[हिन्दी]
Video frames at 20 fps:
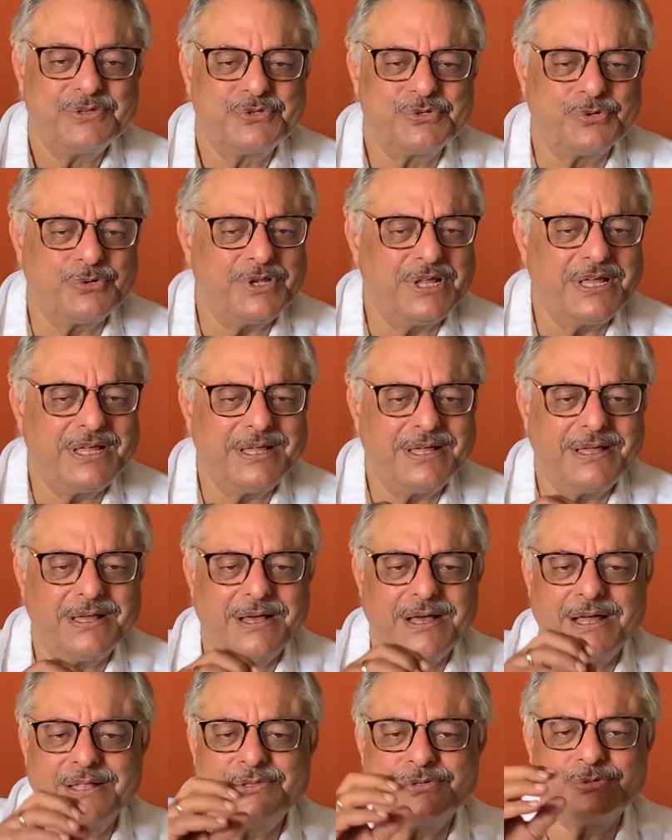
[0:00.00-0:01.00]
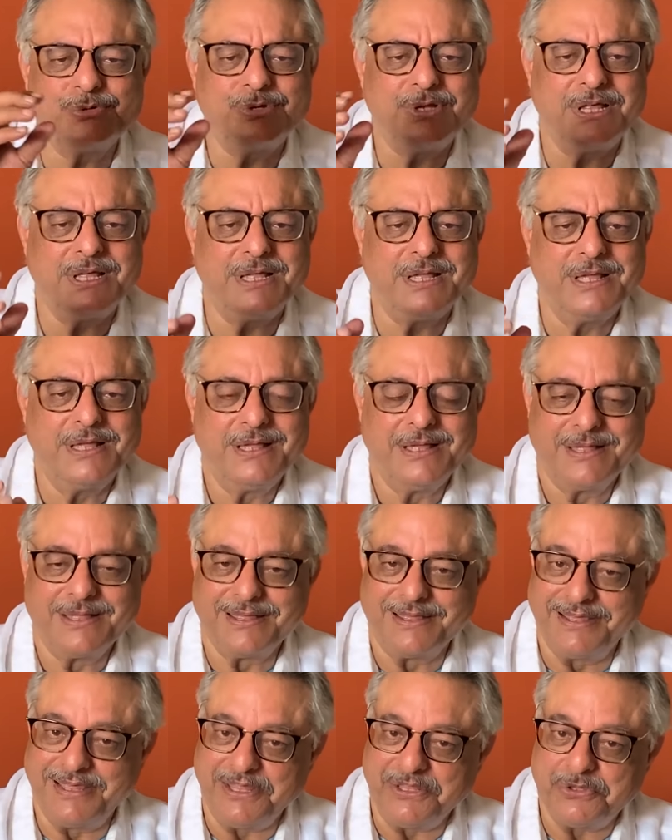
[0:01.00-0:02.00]
सुने अनसुने
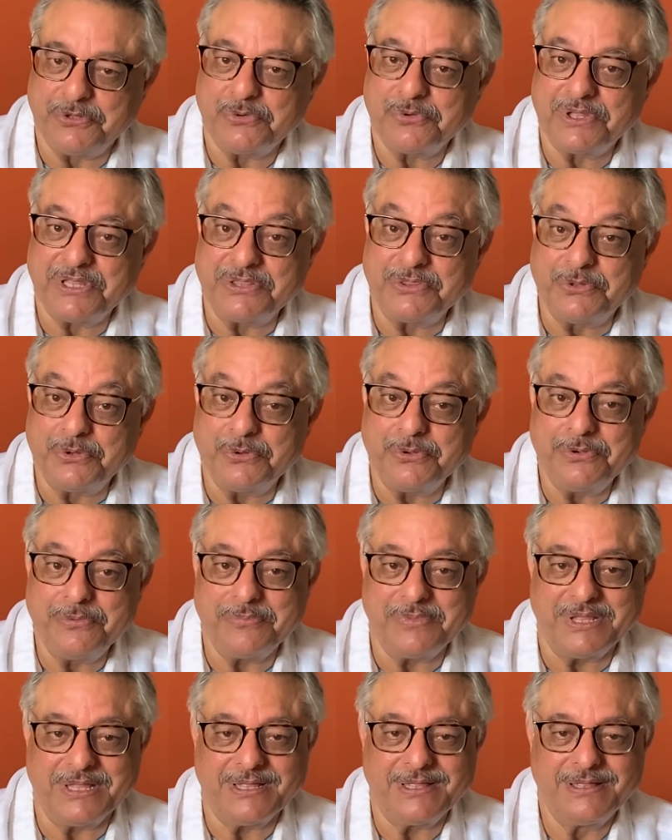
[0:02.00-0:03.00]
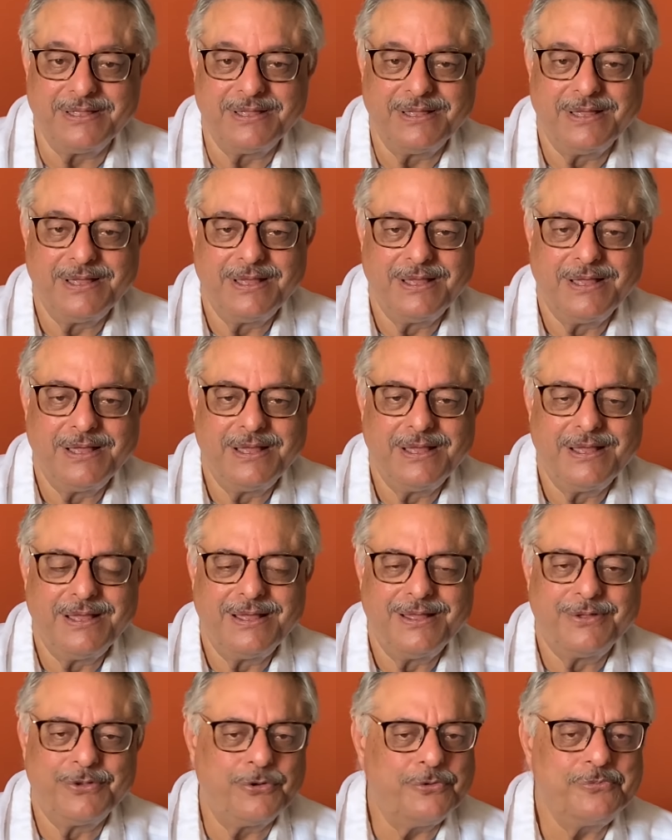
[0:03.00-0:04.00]
गीतों की धुन में
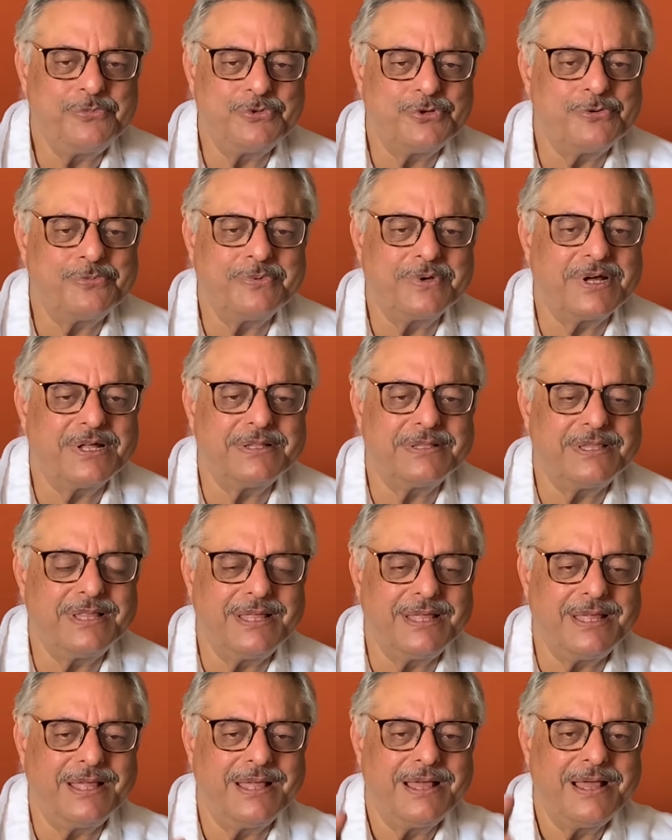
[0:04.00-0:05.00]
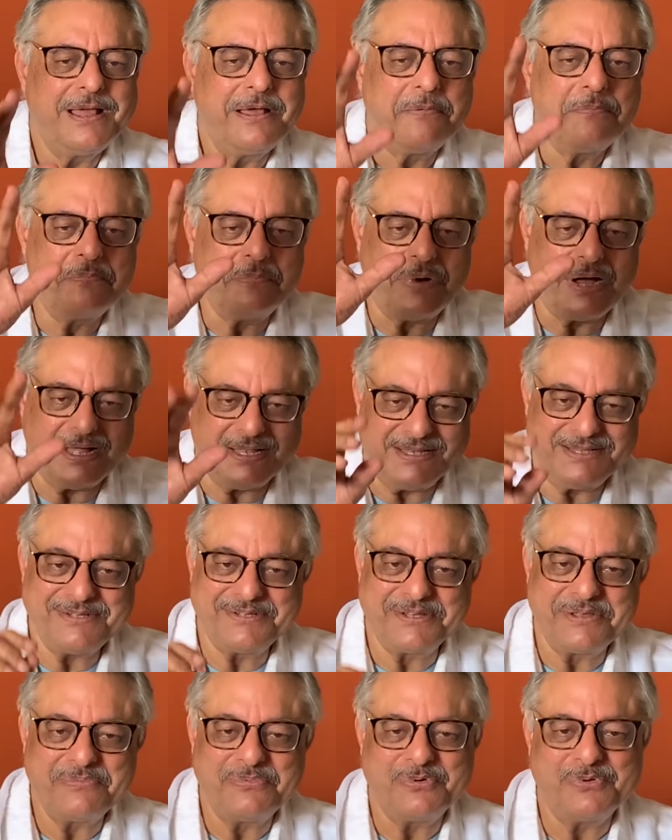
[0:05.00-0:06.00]
रुम झुम करती बारिश
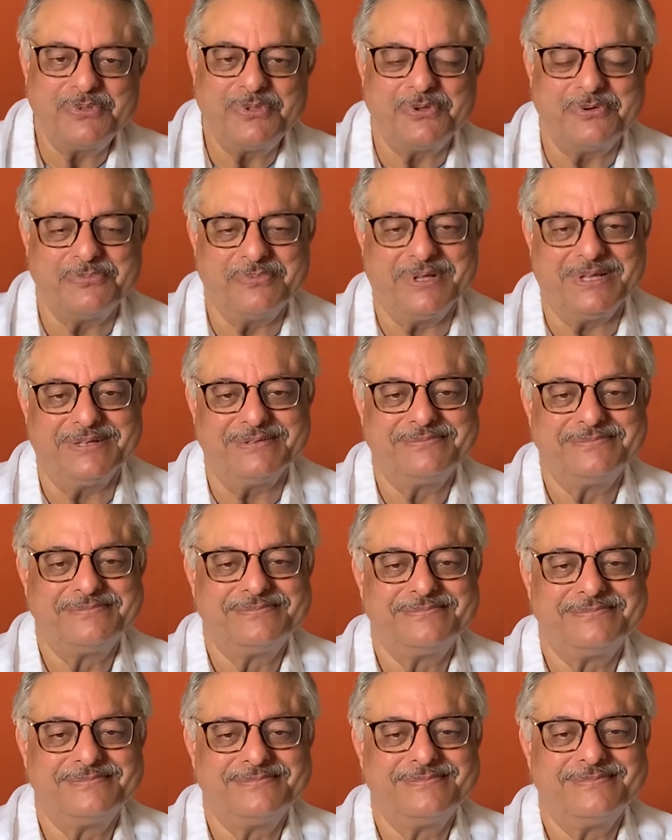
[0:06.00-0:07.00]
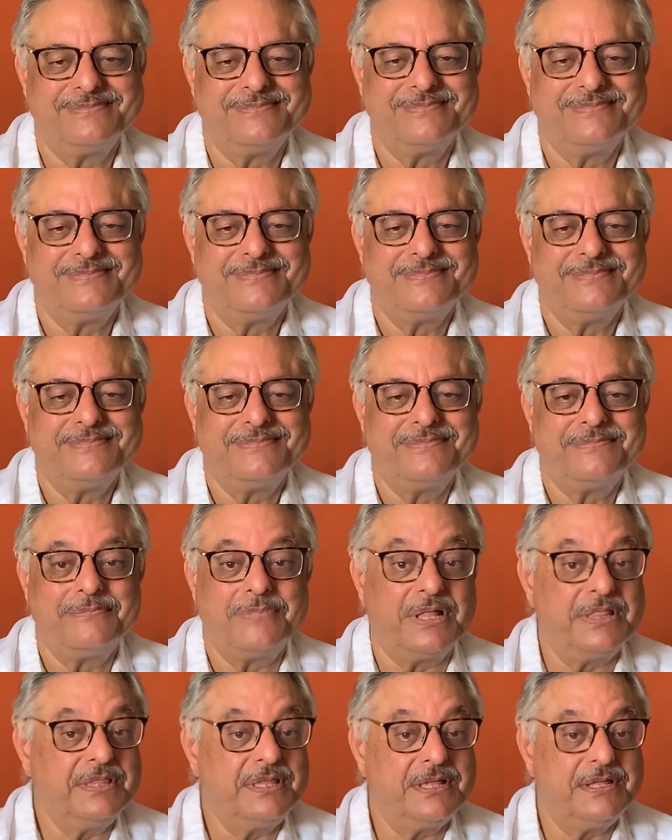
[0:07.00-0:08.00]
की बूंदों में
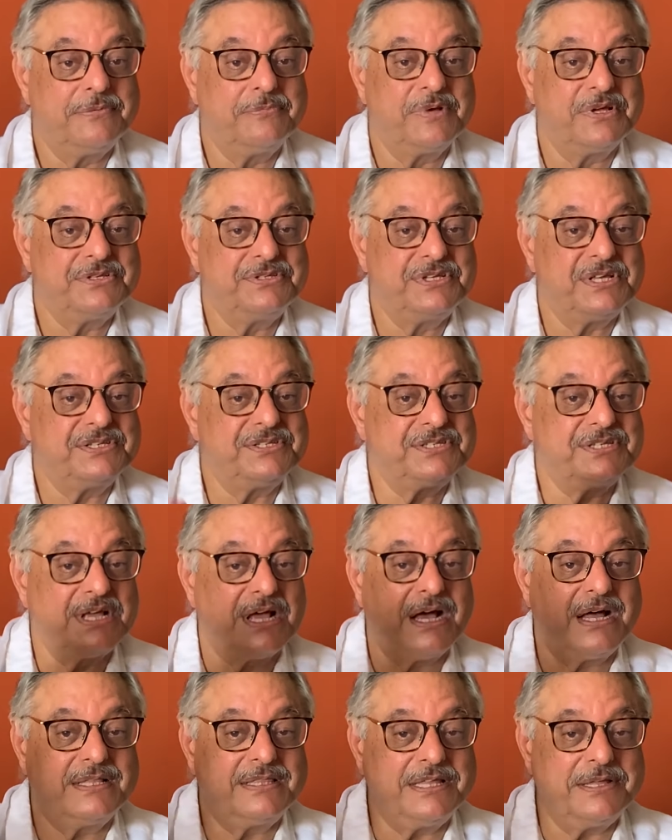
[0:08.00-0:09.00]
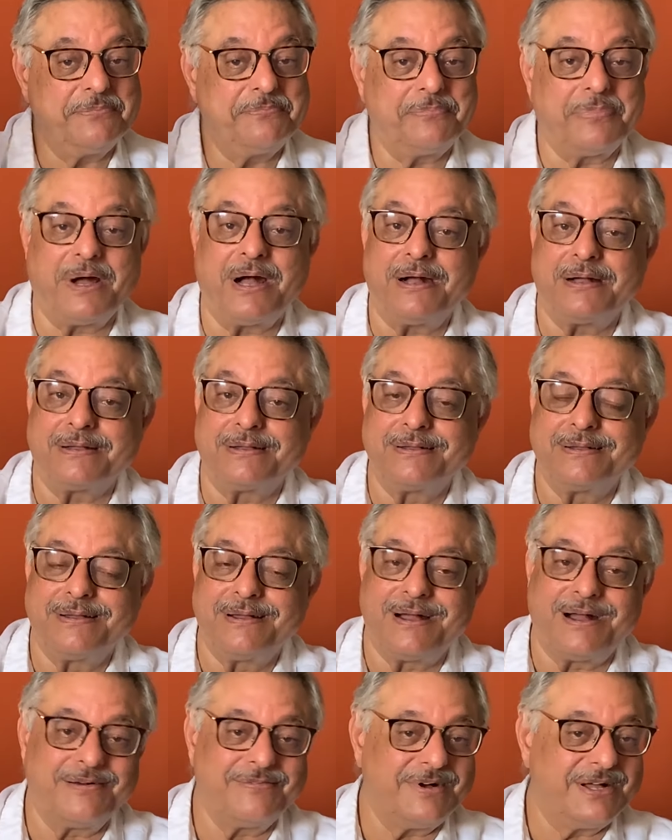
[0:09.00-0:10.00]
मंदिर मस्जिद से आती पाक
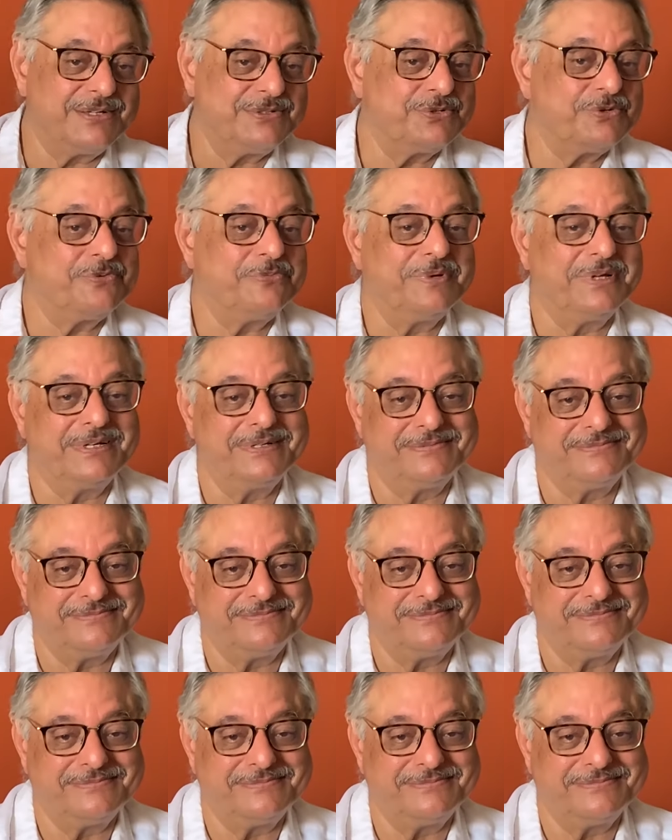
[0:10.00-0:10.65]
आवाज़ों में